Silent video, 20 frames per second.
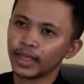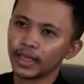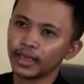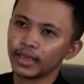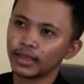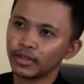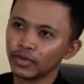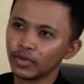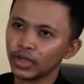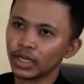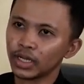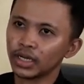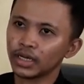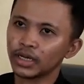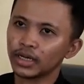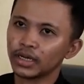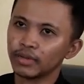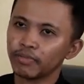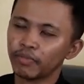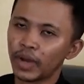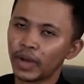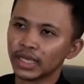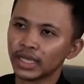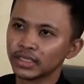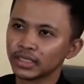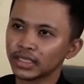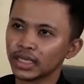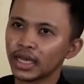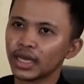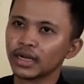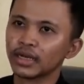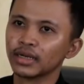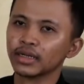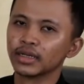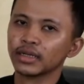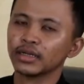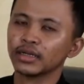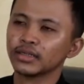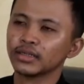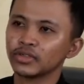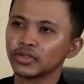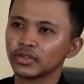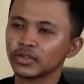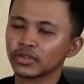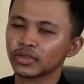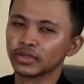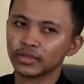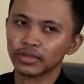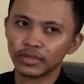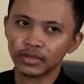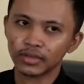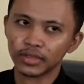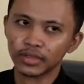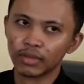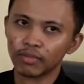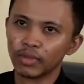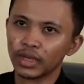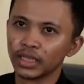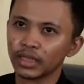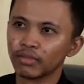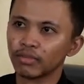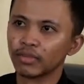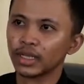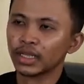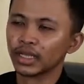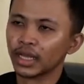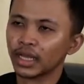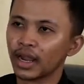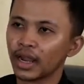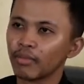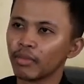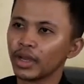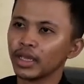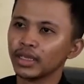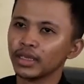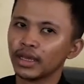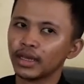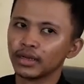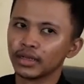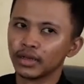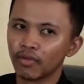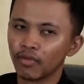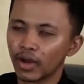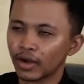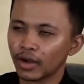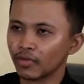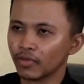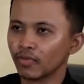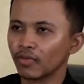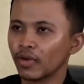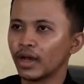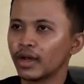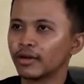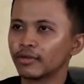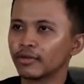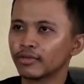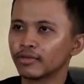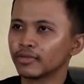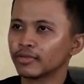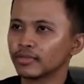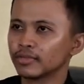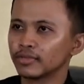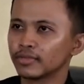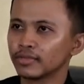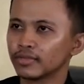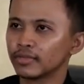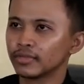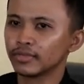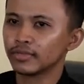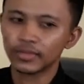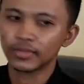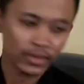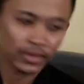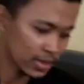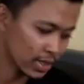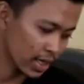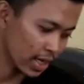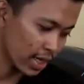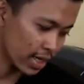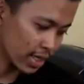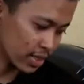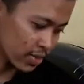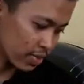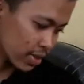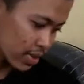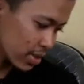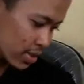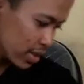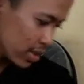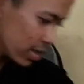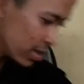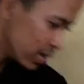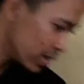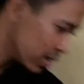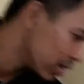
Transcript: itu ke pasar ke tempat-tempat keramaian ke warung-warung kayak seperti ini